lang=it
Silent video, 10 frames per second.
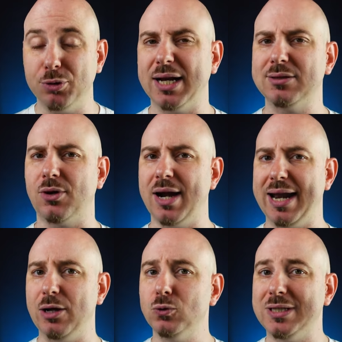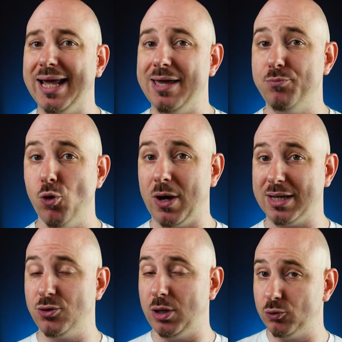potrà tornare utile in più
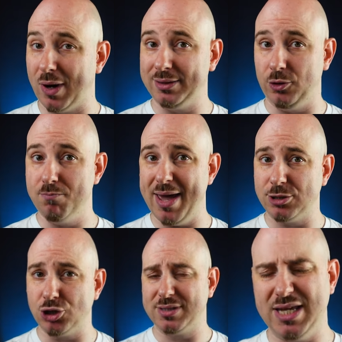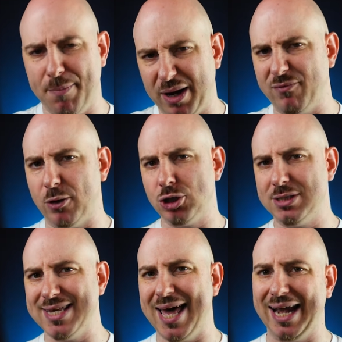occasioni durante un match, sia per
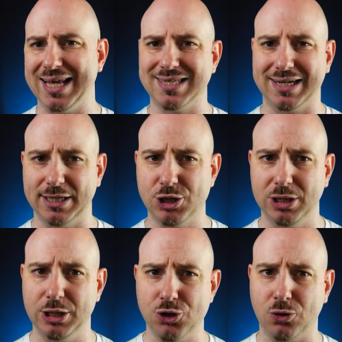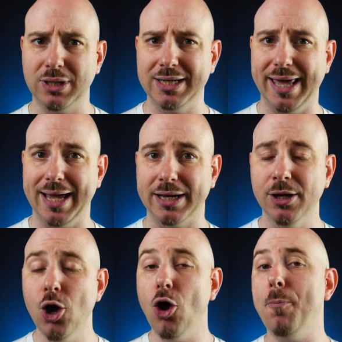velocizzare la strategia di gioco del deck
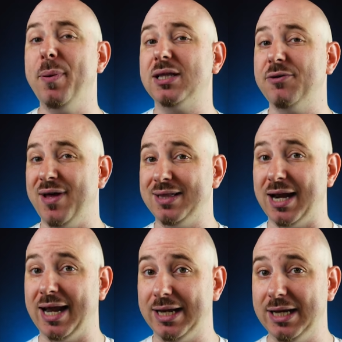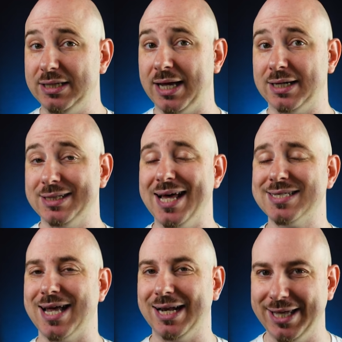o per difendere il leader da
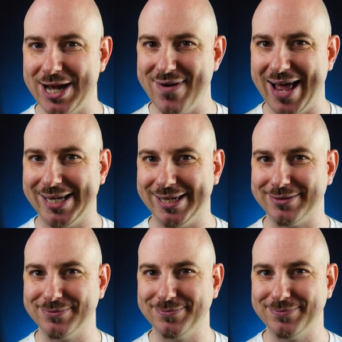assalti rivali.